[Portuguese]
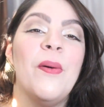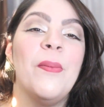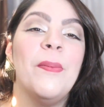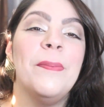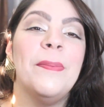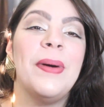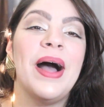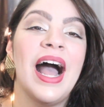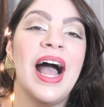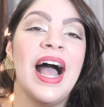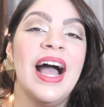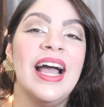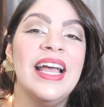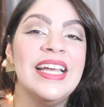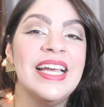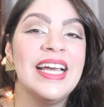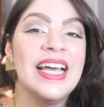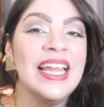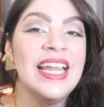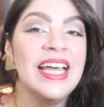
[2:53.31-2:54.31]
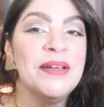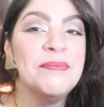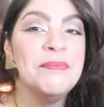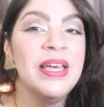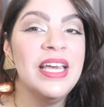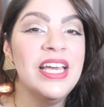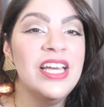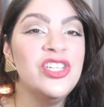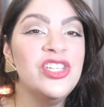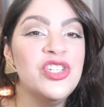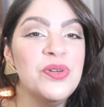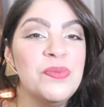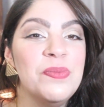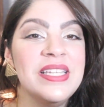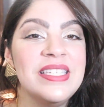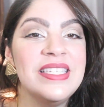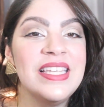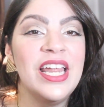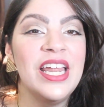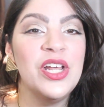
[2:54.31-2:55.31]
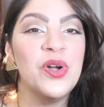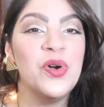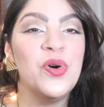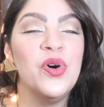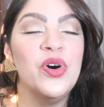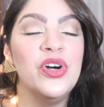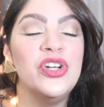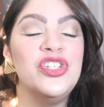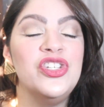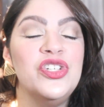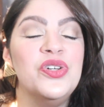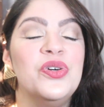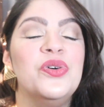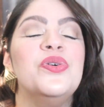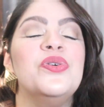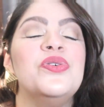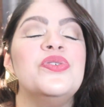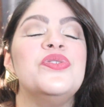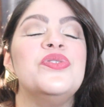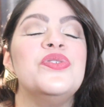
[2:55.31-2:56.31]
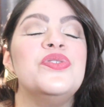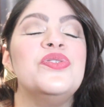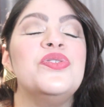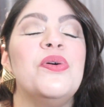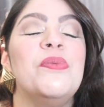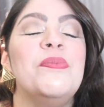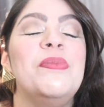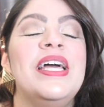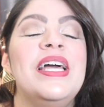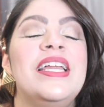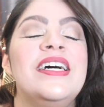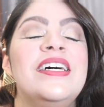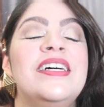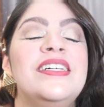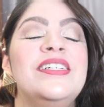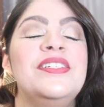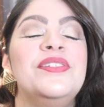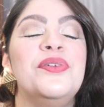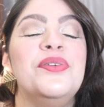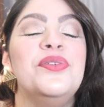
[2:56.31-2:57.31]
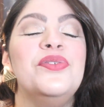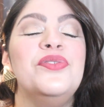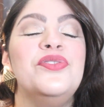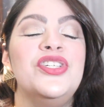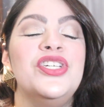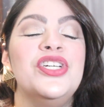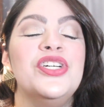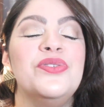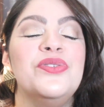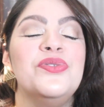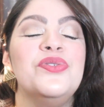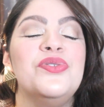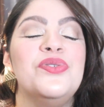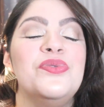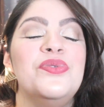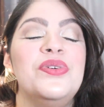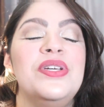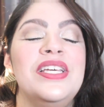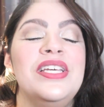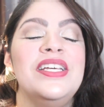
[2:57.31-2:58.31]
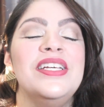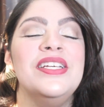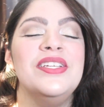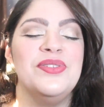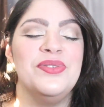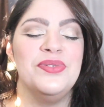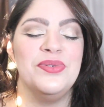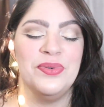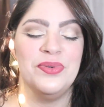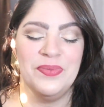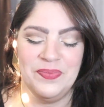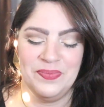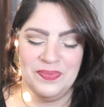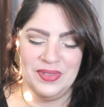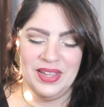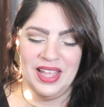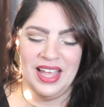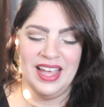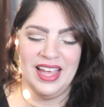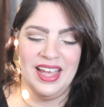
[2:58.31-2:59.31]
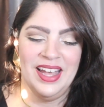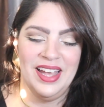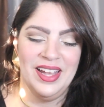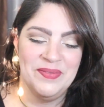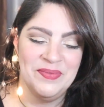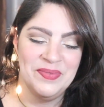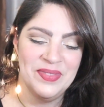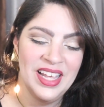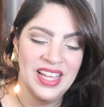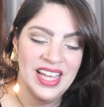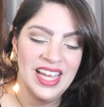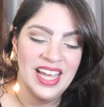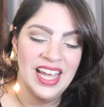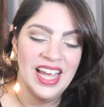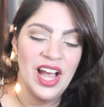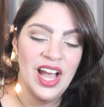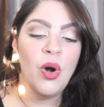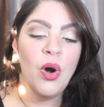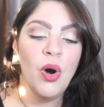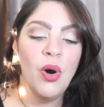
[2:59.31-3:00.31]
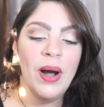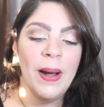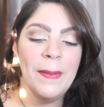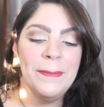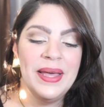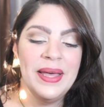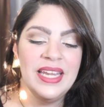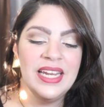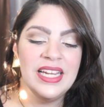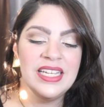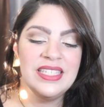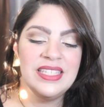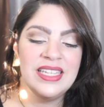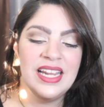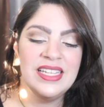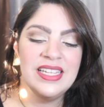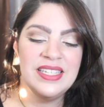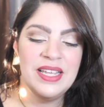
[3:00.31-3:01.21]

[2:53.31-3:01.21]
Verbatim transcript: ao Pai, clemente, misericordioso, soberano do dia do juízo, né? Com apenas três